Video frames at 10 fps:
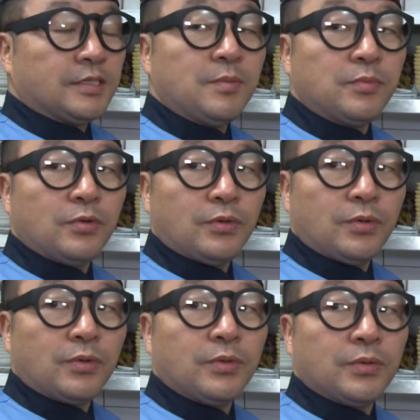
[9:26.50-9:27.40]
센
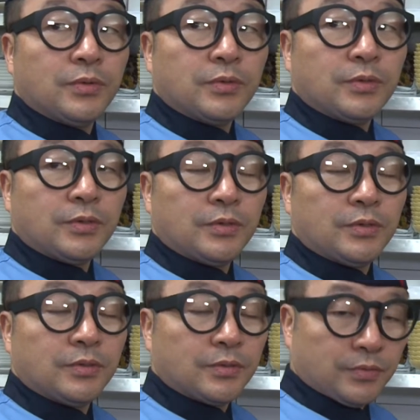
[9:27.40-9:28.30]
불로
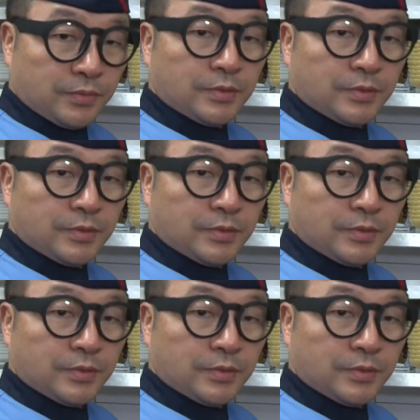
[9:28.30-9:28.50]
어,